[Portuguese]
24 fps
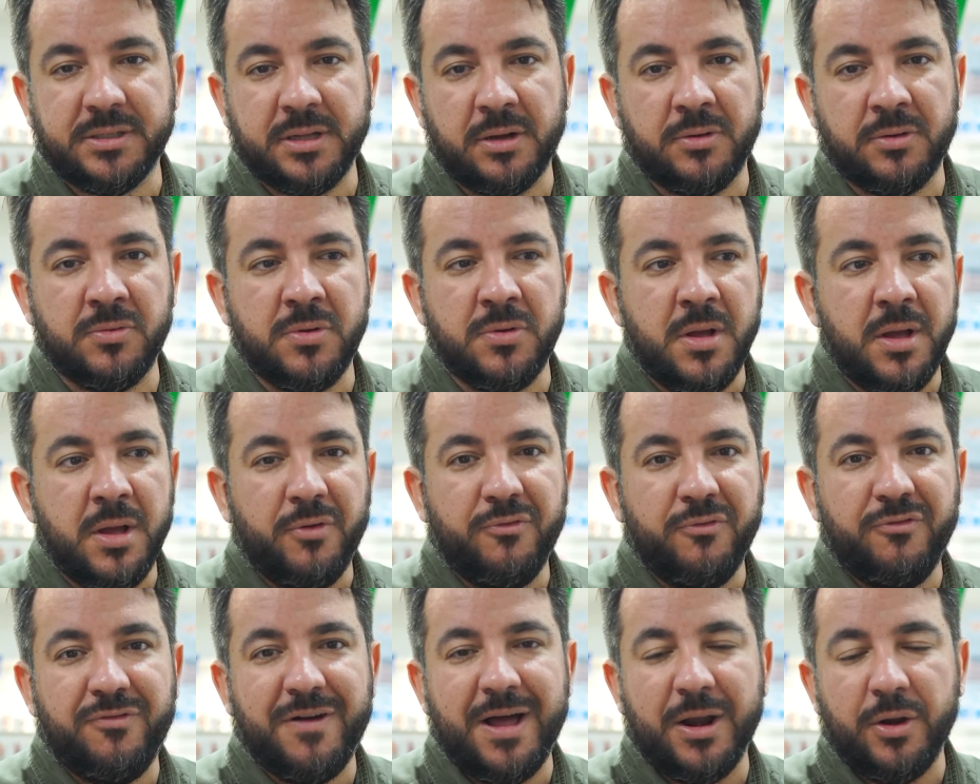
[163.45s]
Então,
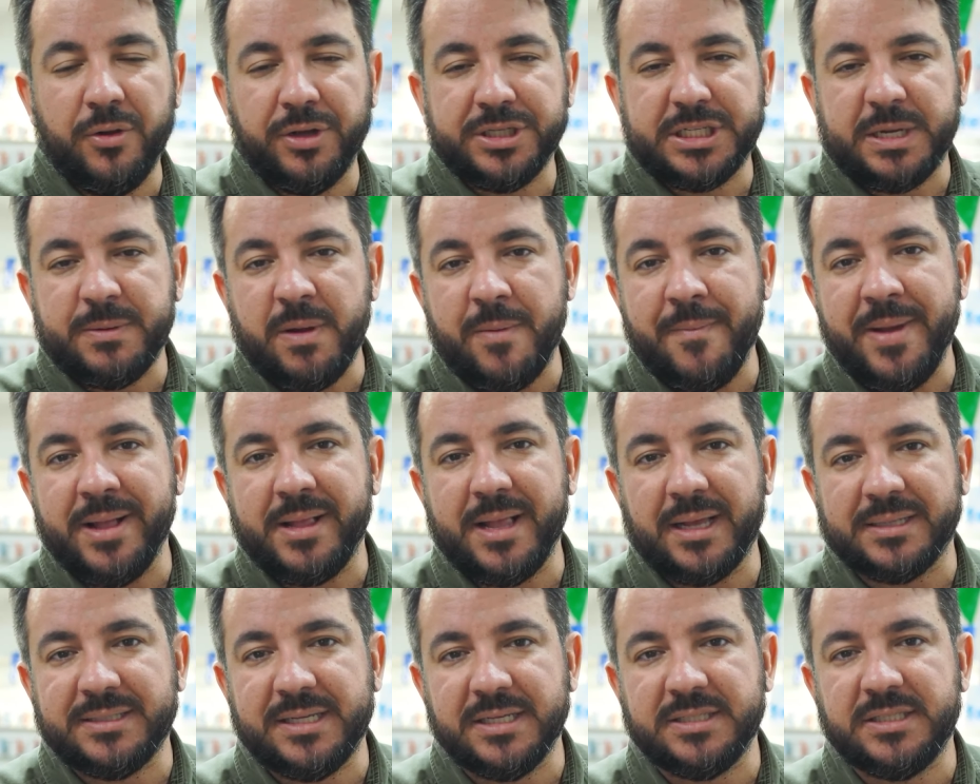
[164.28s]
valor extremamente
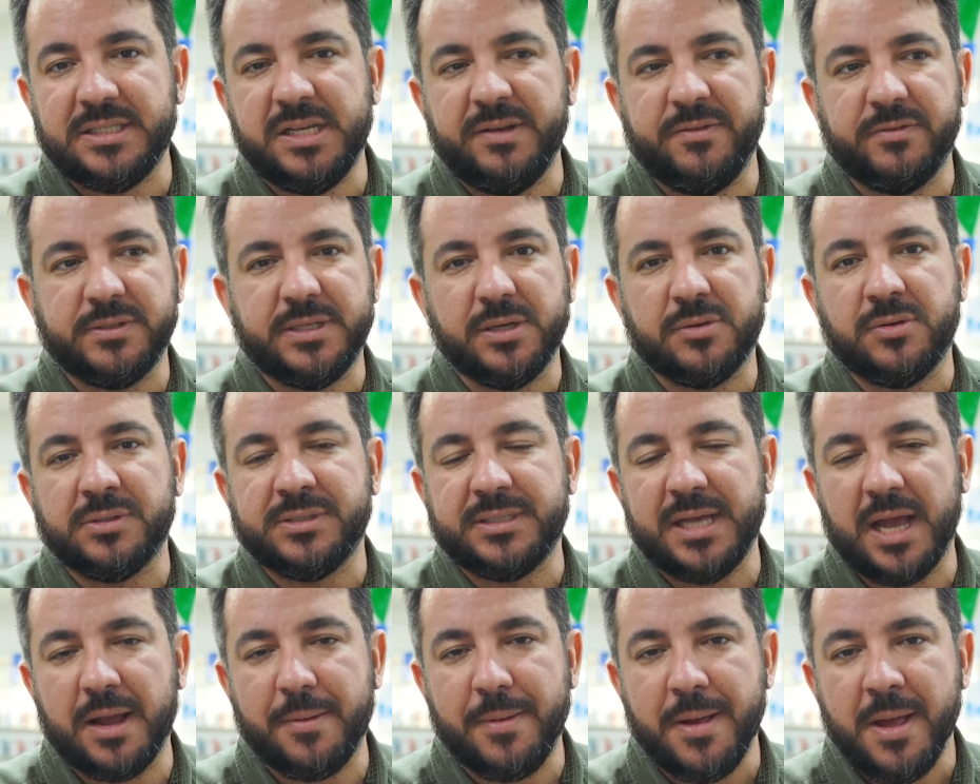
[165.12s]
acessível. Você
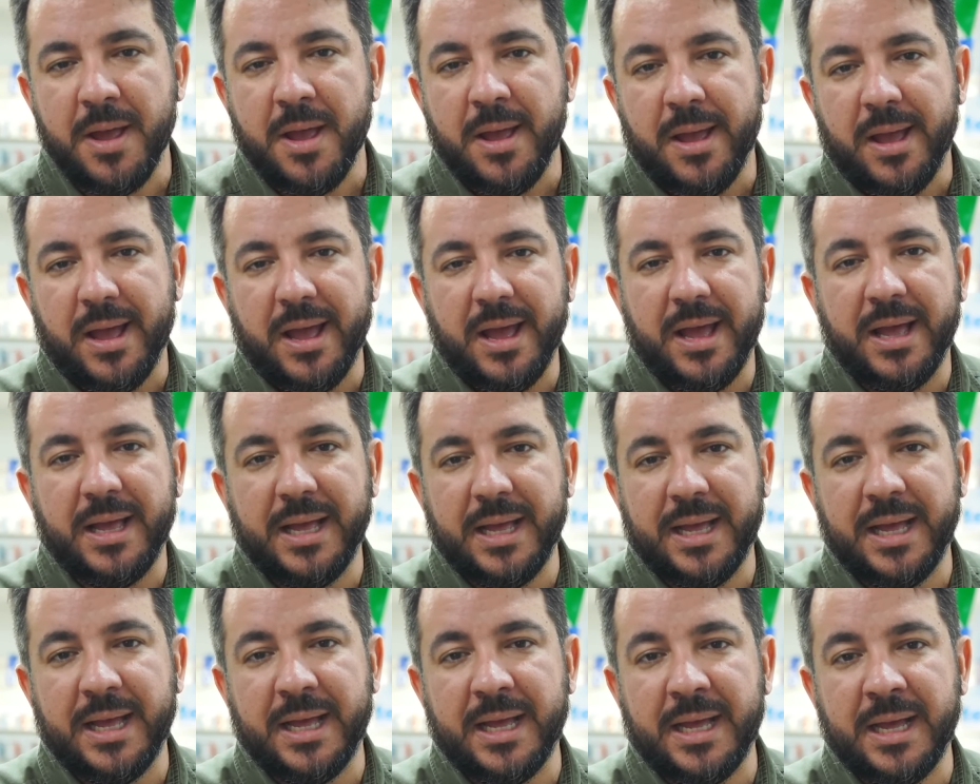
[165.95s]
consegue é,
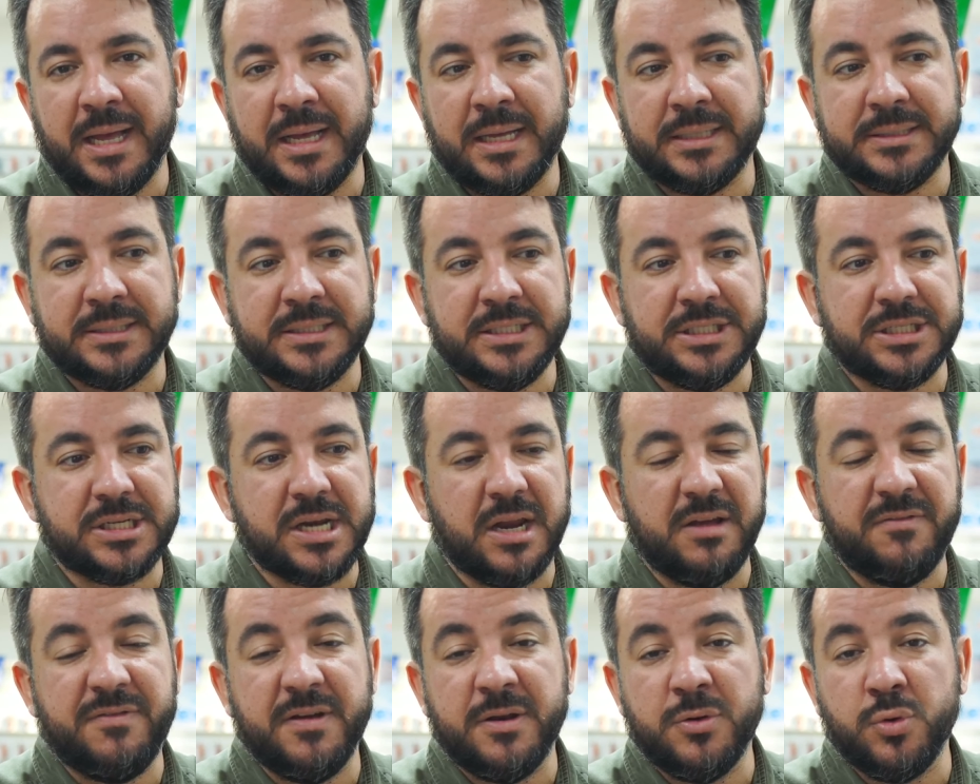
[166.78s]
é, se
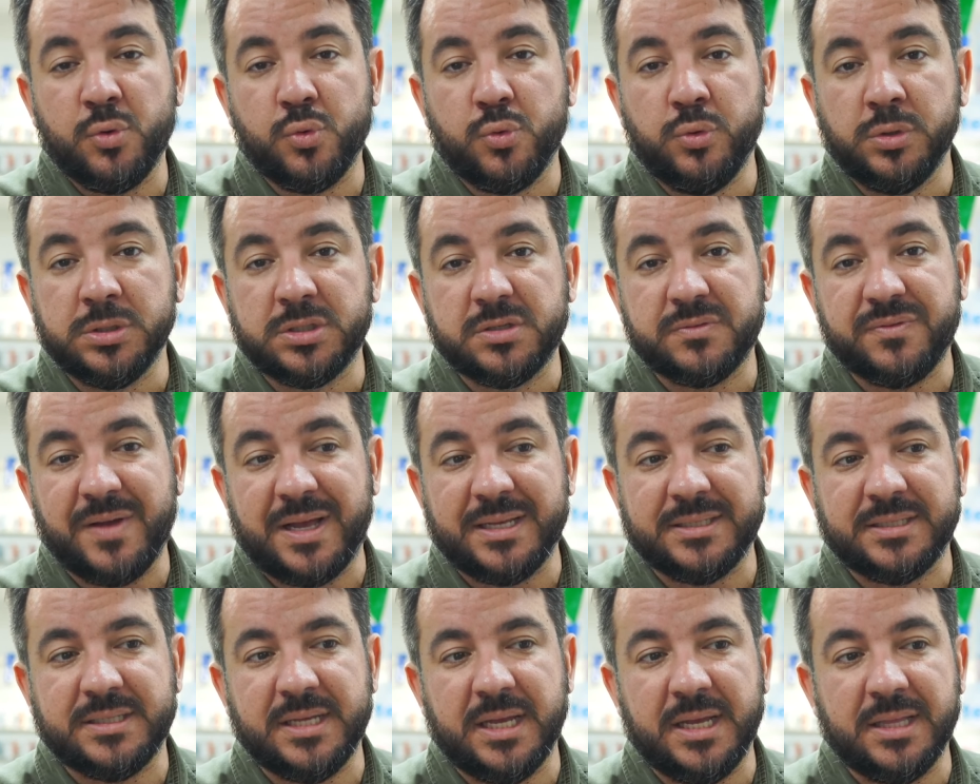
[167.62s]
inscrever no curso,
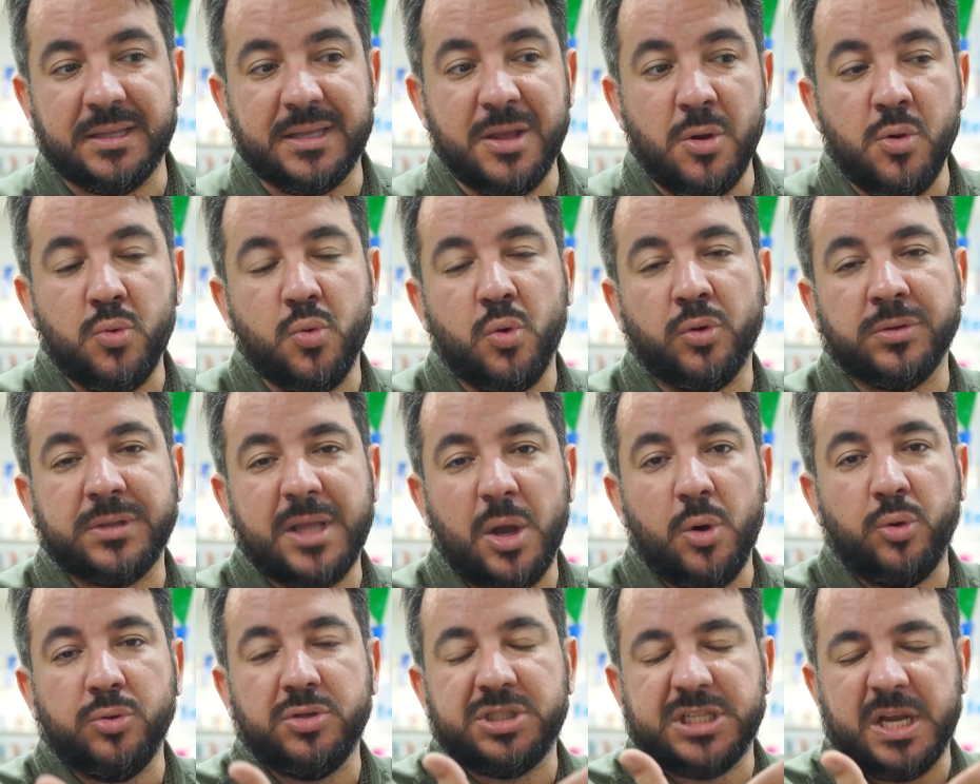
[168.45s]
fazer, ter um
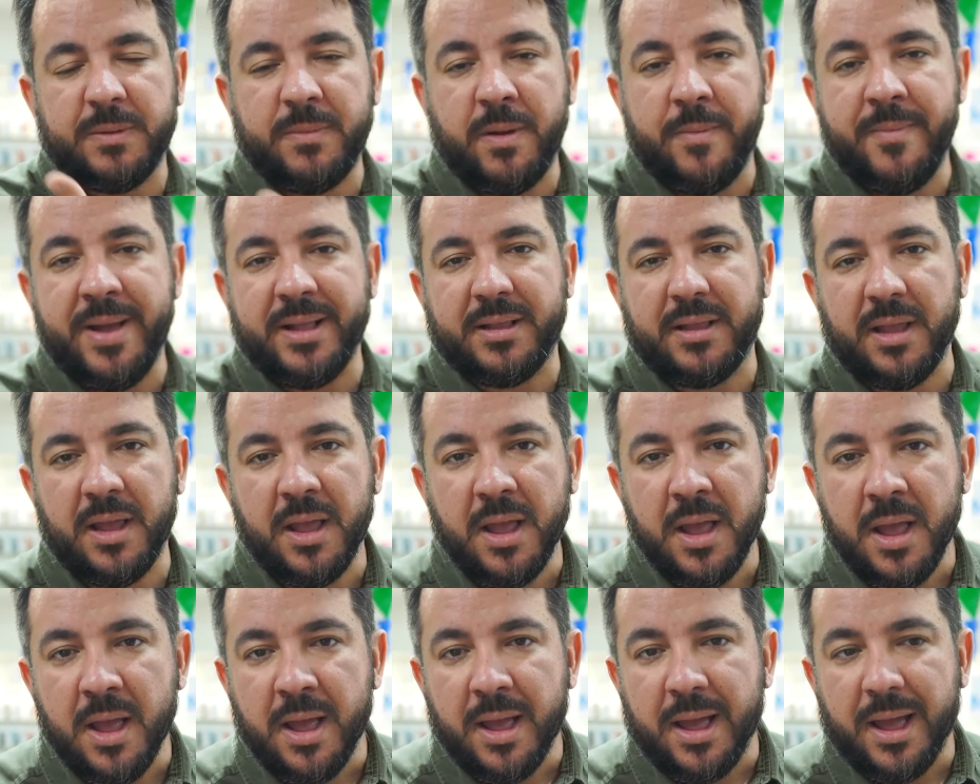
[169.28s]
conteúdo extremamente
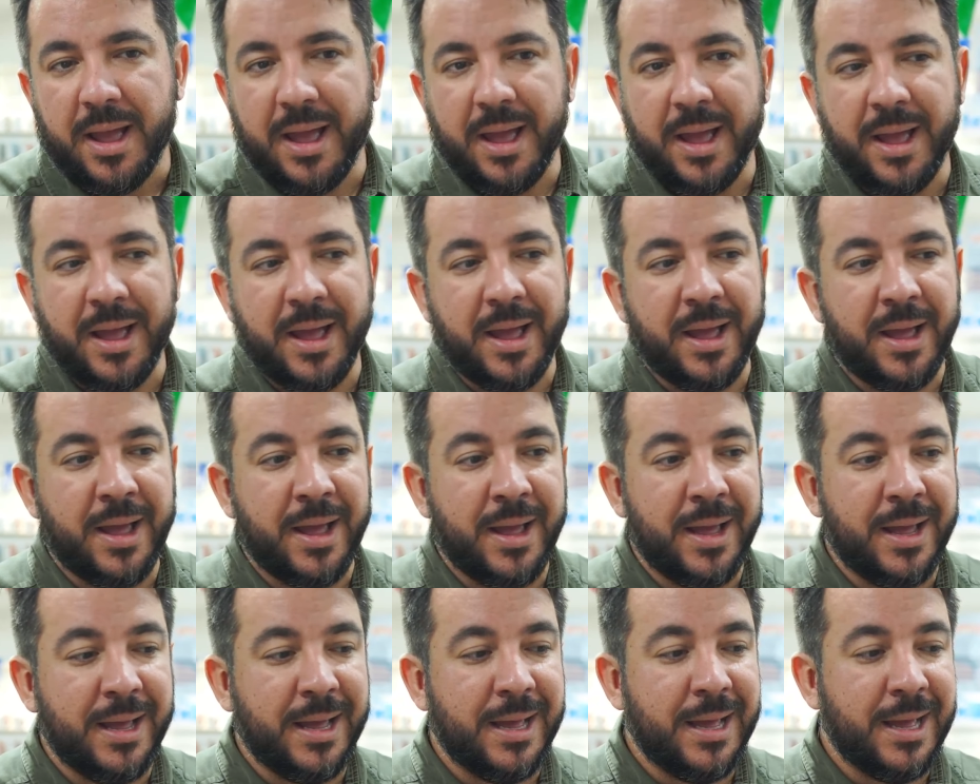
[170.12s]

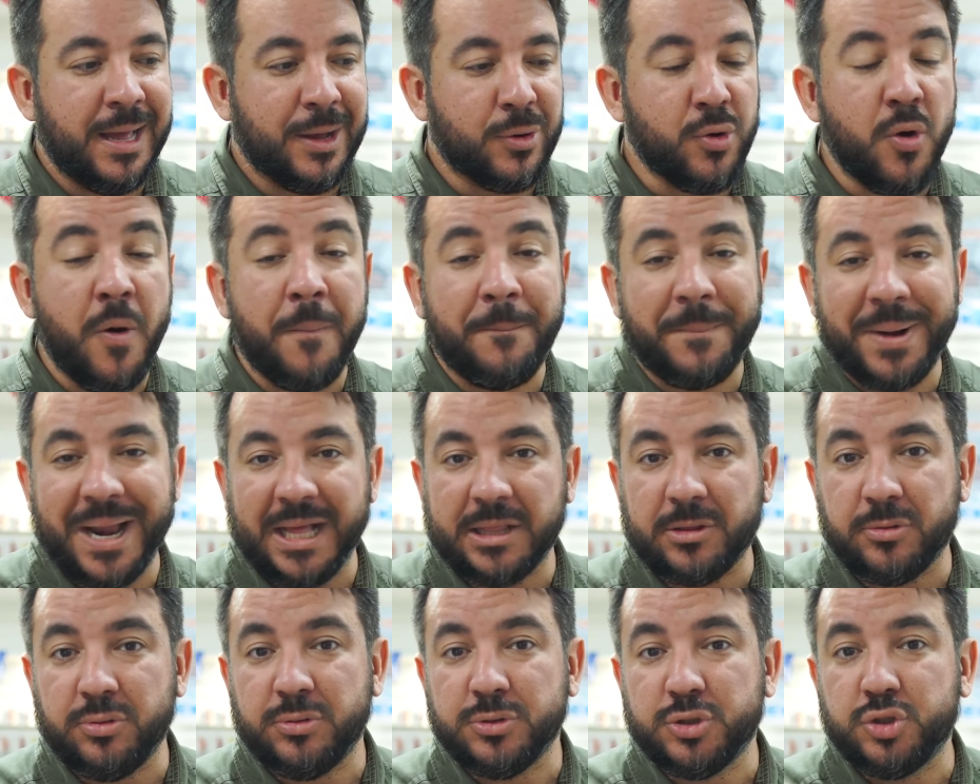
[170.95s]
é,
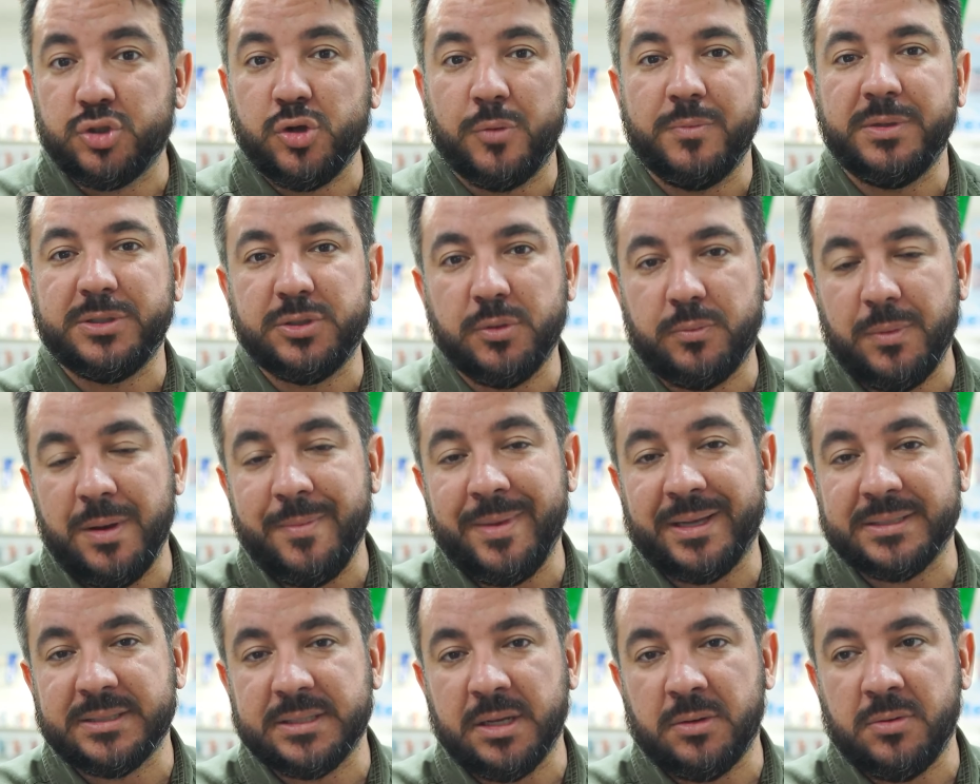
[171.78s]
completo sobre
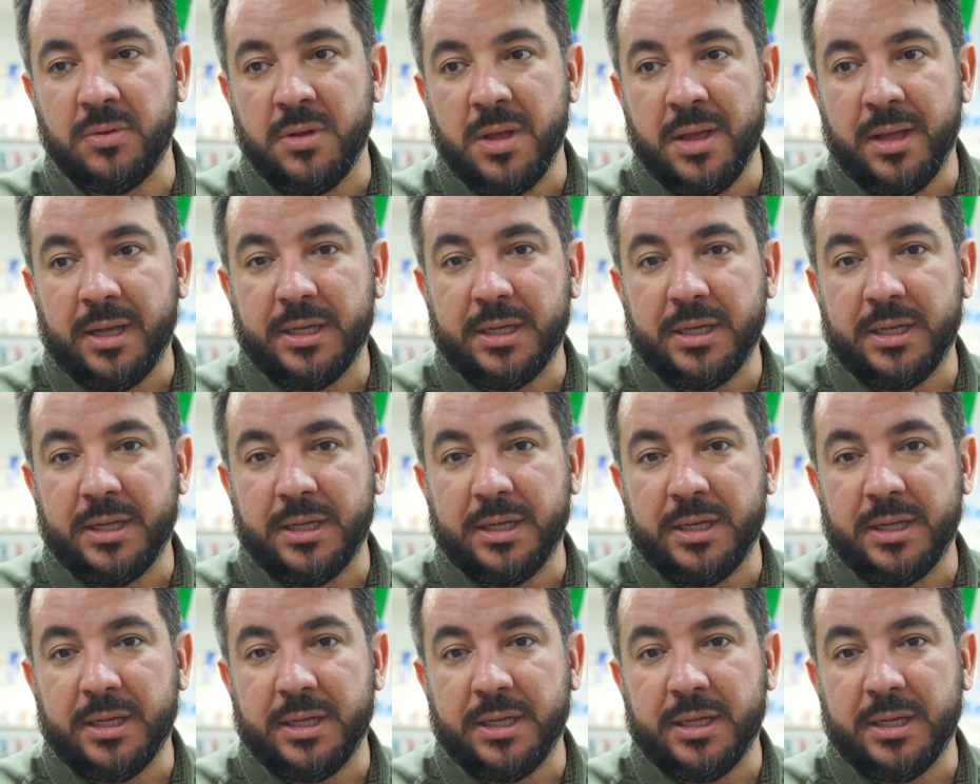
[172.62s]
sublimação.